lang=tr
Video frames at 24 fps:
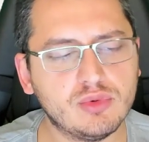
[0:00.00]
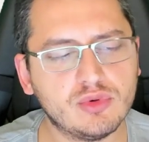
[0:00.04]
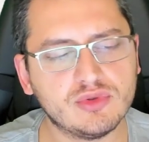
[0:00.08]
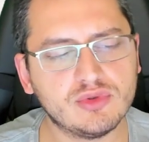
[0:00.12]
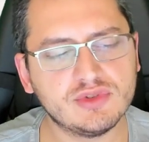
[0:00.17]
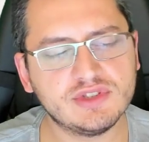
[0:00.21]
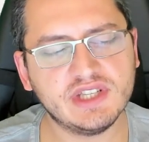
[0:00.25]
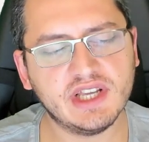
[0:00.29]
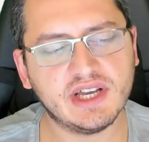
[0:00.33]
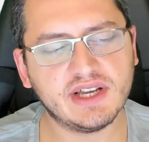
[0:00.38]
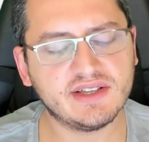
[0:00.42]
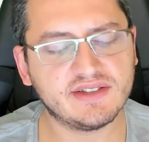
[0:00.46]
Bu
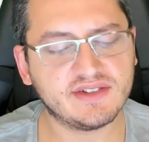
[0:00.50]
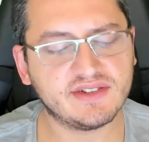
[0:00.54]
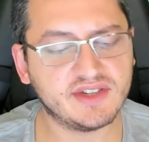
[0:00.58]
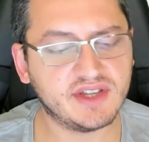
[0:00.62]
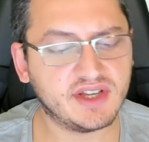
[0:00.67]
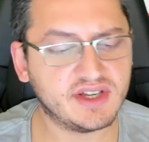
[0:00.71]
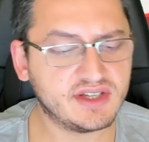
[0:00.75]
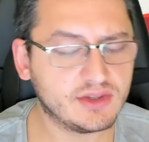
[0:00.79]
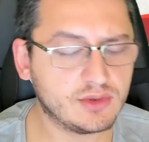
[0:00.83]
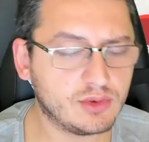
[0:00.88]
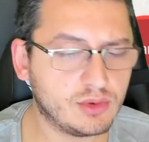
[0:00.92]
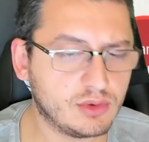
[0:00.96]

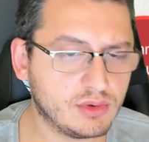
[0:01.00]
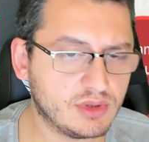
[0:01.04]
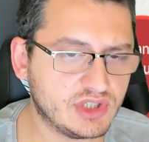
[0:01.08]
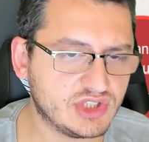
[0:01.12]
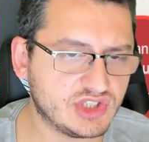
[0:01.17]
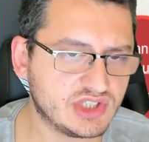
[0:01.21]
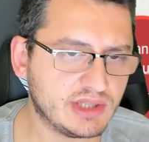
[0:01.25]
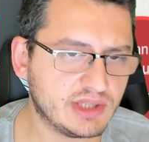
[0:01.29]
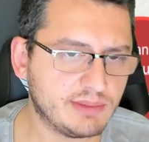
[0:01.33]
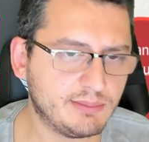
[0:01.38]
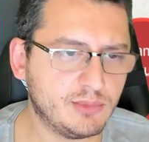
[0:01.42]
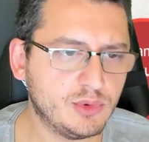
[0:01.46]
yakın olduğu
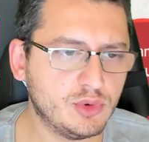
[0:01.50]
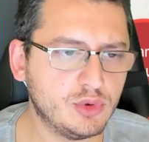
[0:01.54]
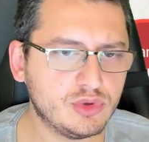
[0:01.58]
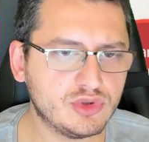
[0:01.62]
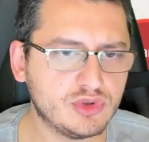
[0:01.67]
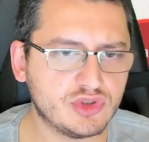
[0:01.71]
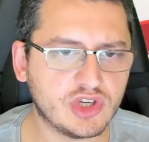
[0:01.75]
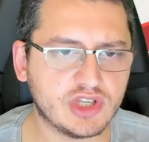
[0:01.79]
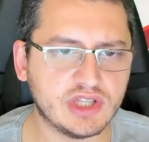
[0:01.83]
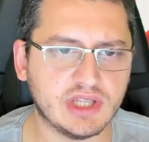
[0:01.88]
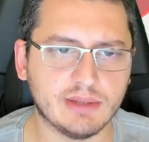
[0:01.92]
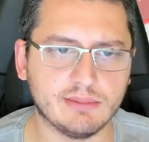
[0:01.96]
için de
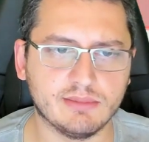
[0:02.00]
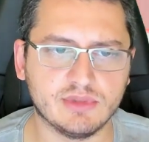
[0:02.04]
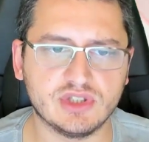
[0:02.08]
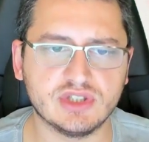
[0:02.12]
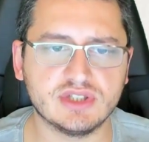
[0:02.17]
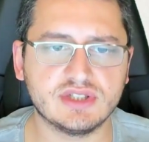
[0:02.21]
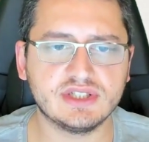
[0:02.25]
büyükçe demişiz.